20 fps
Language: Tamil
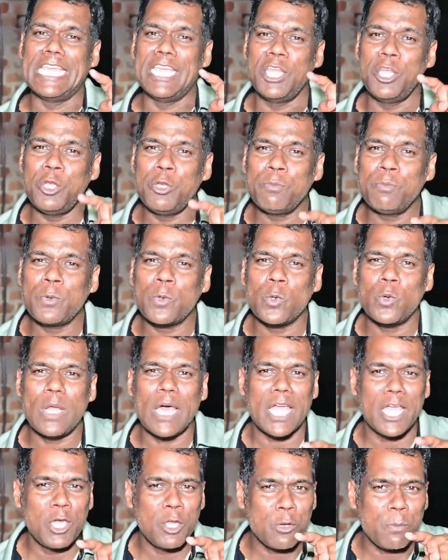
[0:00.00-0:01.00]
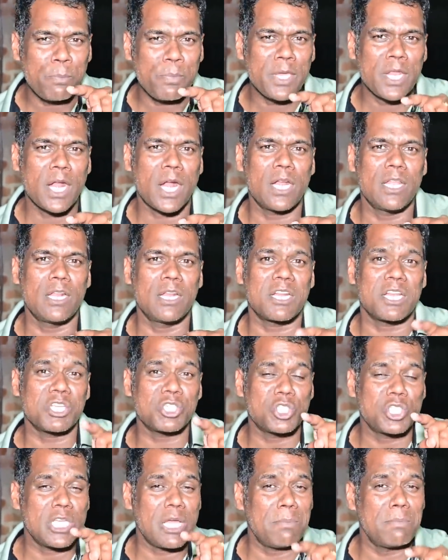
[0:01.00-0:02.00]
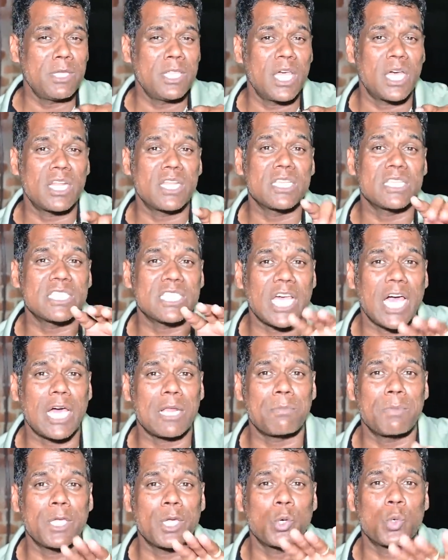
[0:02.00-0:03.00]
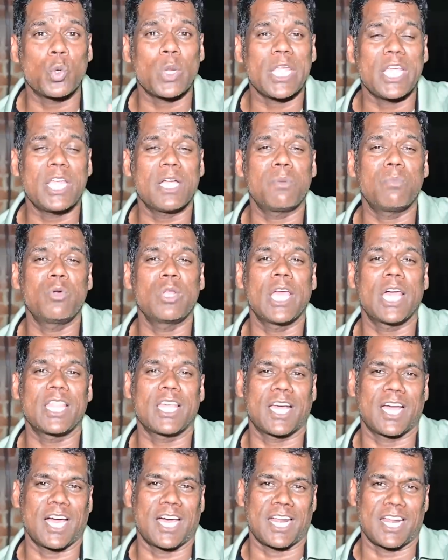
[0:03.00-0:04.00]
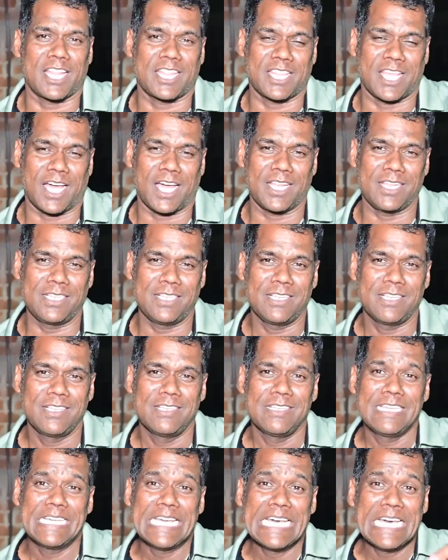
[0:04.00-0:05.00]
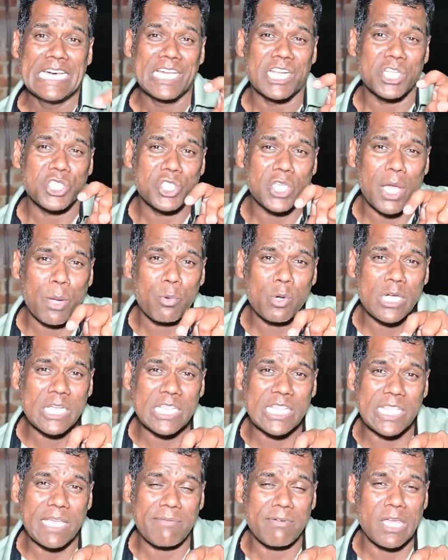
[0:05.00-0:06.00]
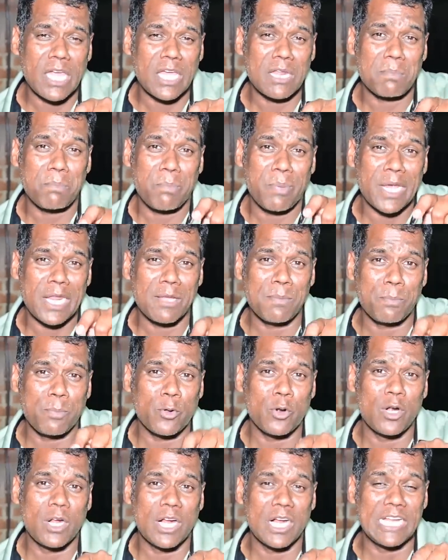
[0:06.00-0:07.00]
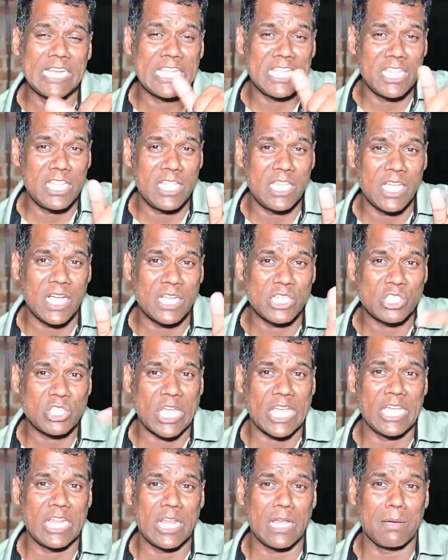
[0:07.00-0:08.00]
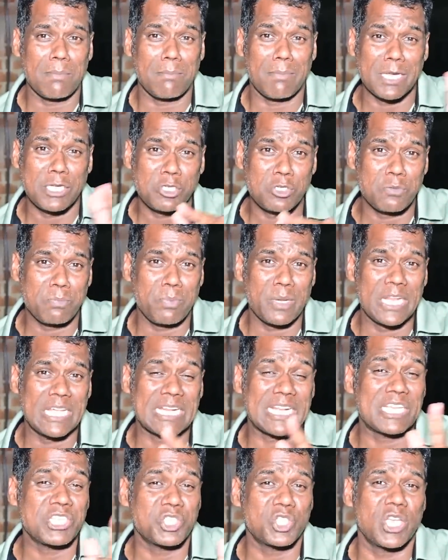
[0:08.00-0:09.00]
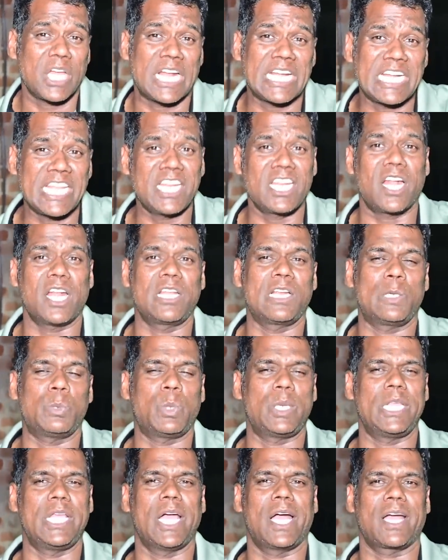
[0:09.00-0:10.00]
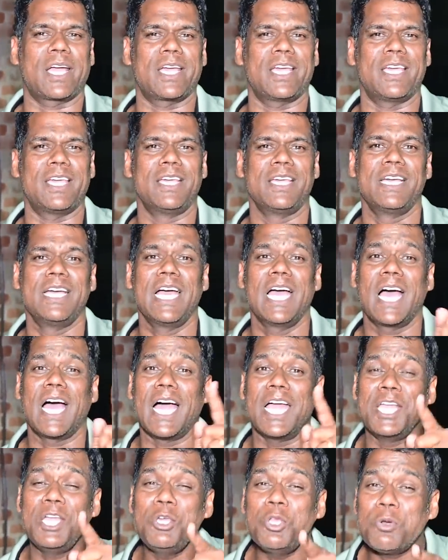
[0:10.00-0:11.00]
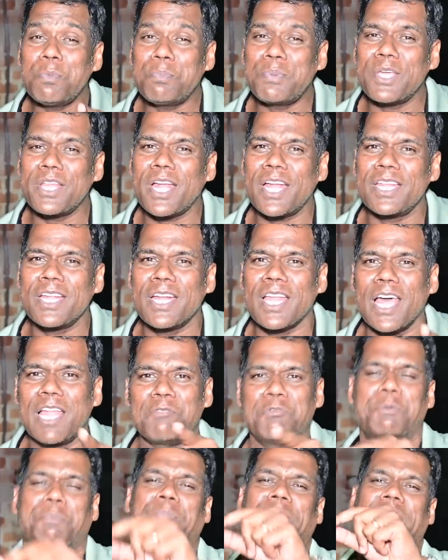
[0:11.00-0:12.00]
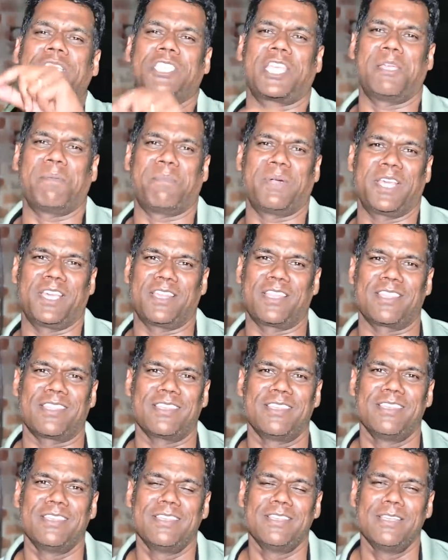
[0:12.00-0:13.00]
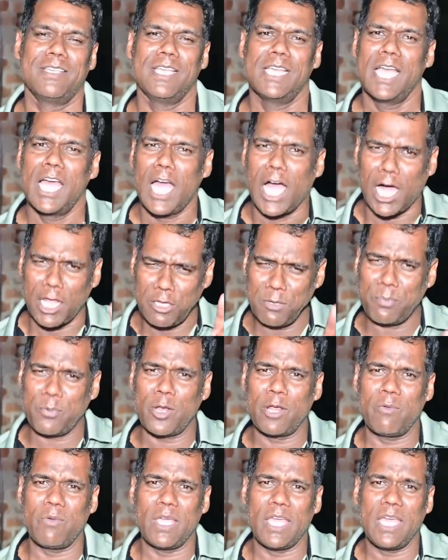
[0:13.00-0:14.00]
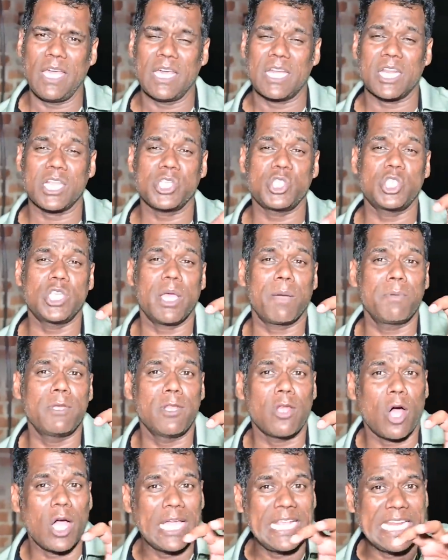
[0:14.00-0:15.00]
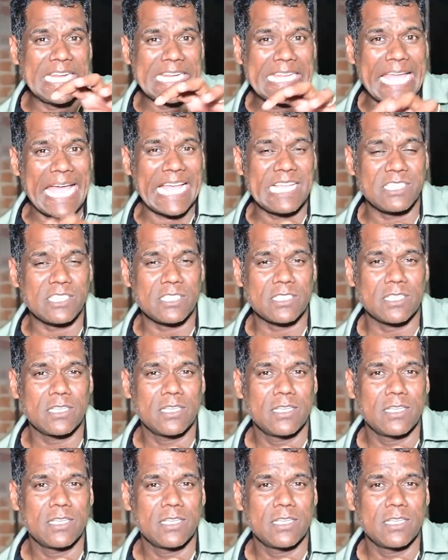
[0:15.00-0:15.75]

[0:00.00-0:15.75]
இன்னும் கூட ஐரோப்பிய நாடுகள் ரஷ்யா மீதான சார்பை குறைக்க முடியாத காரணத்தால் ரஷ்யாவுக்கு தேவையான பல பொருட்கள் இந்தியா சைனா மற்றும் பல ரஷ்ய அண்டை நாடுகள் வழியாக ஐரோப்பிய நாடுகளால் விற்பனை செய்யப்படுகிறது அதுபோலவே ரஷ்யாவின் ஆயில் அண்ட் கேஸ்